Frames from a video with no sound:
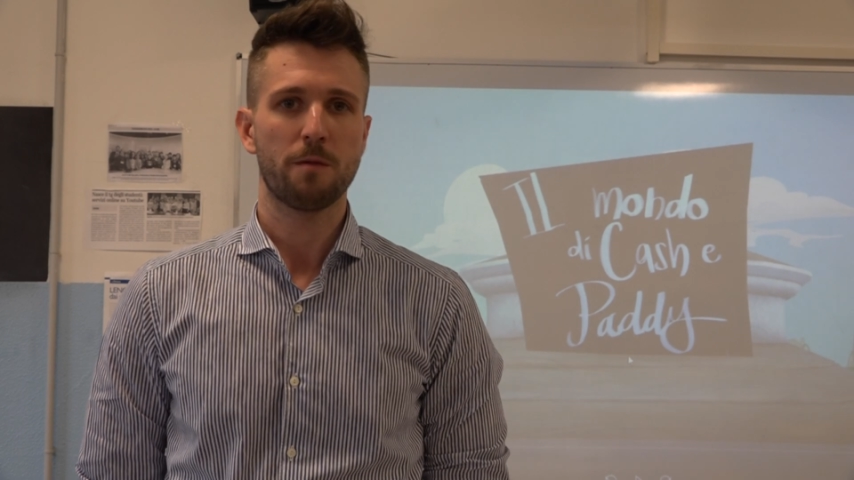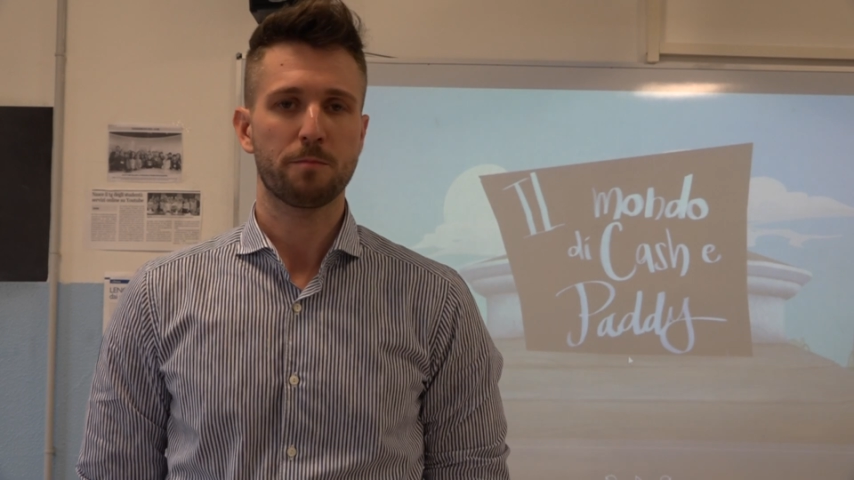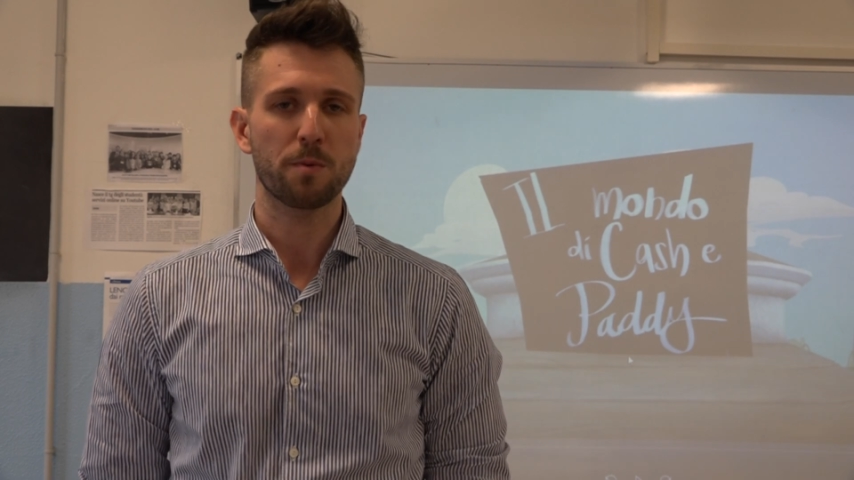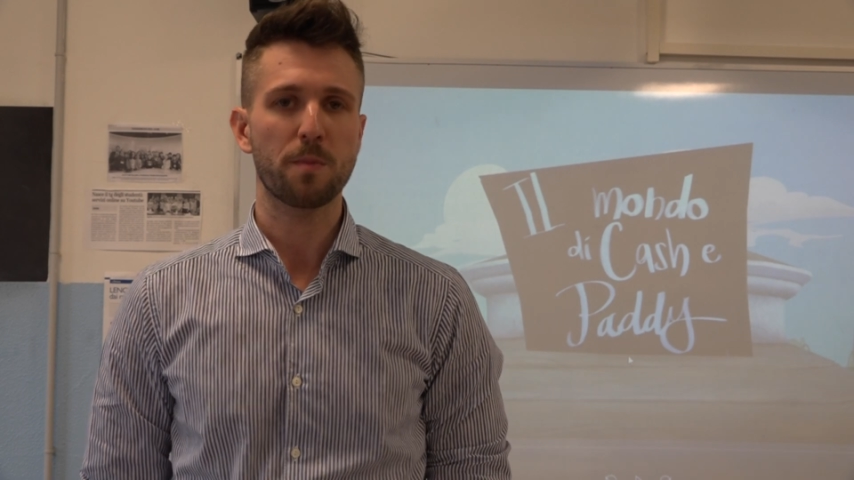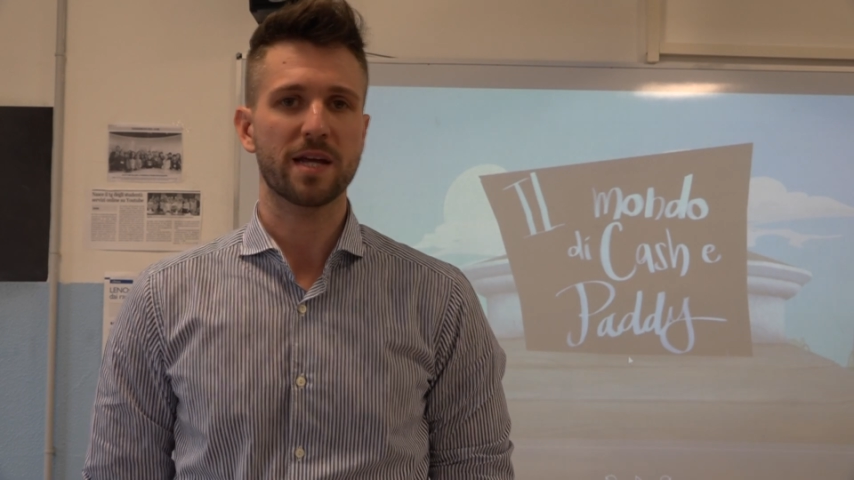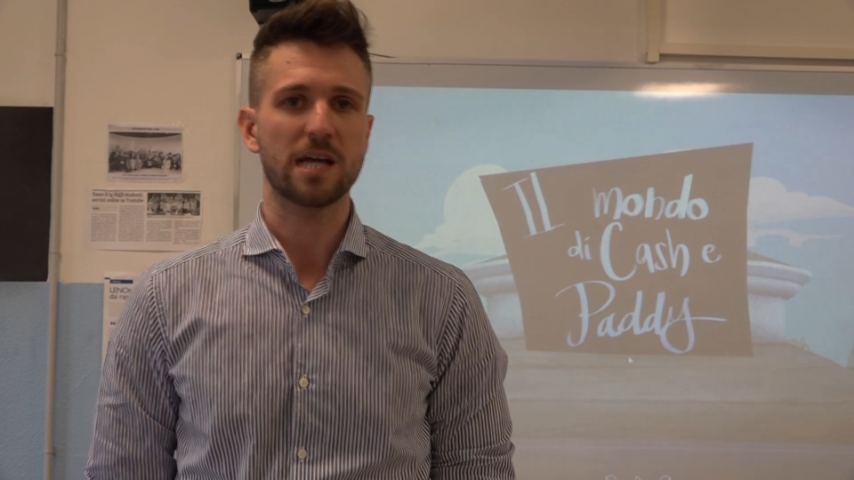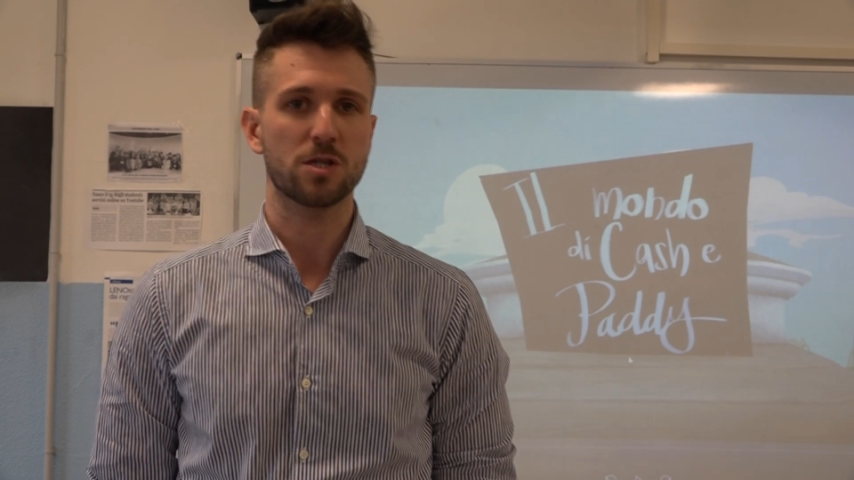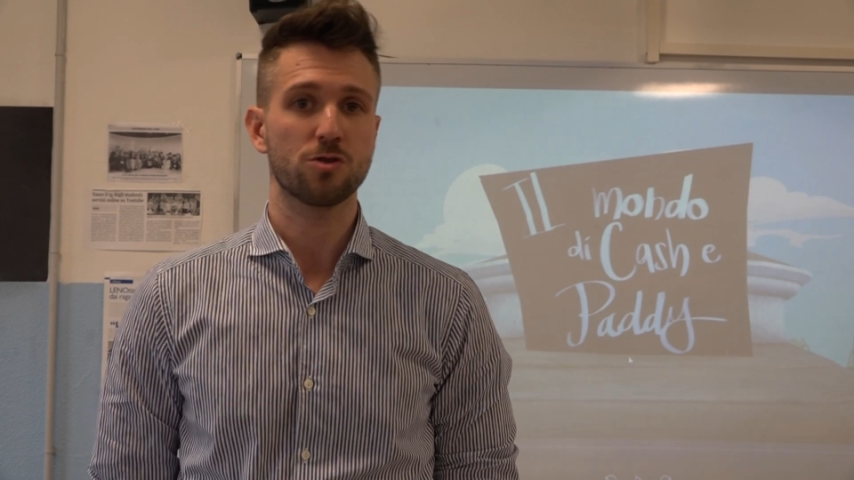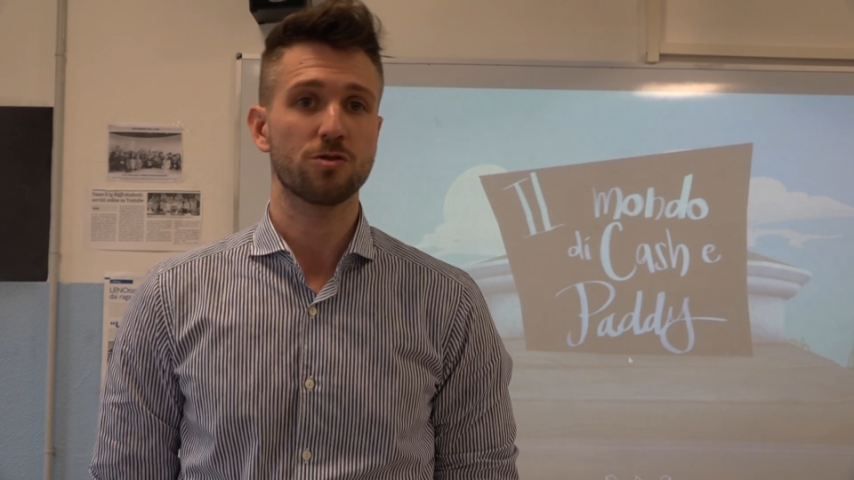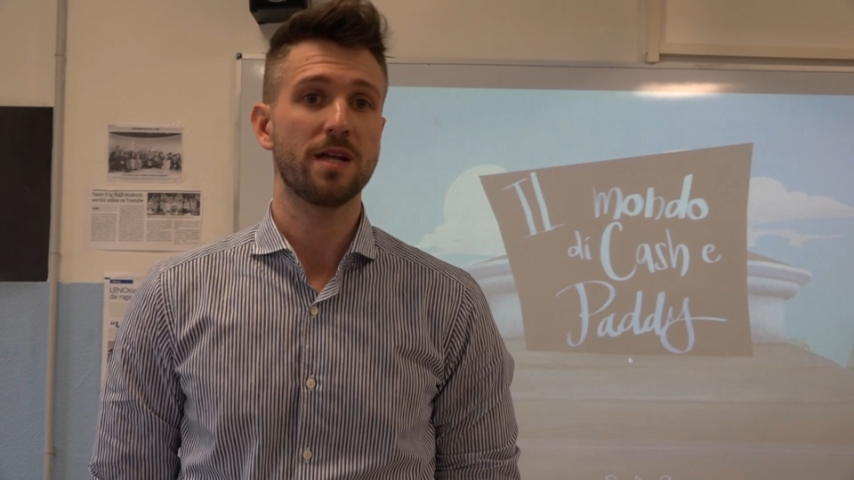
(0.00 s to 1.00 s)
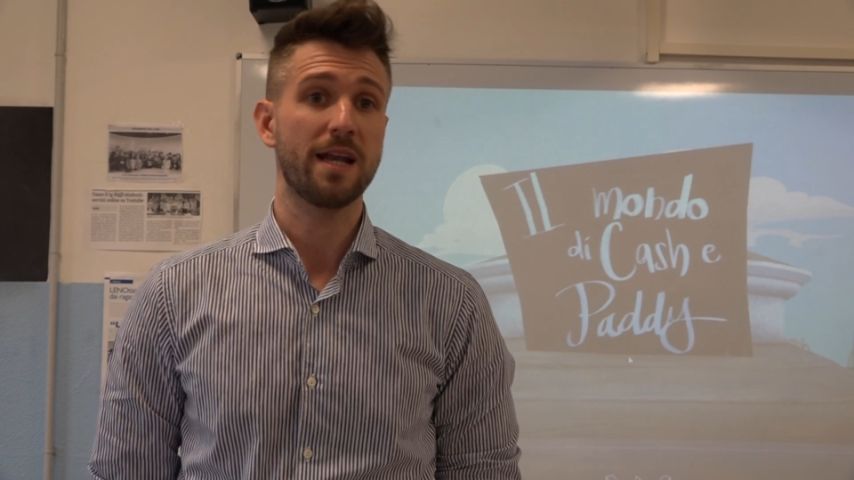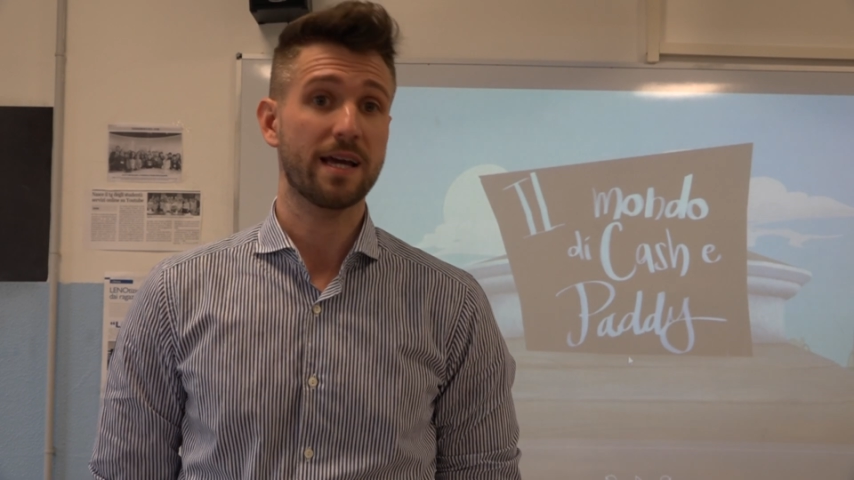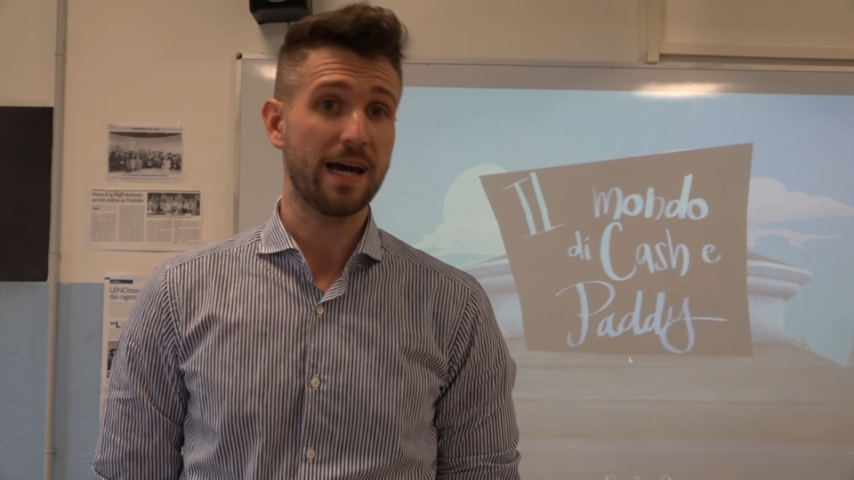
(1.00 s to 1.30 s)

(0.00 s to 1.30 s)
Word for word: proprio perché ci sono delle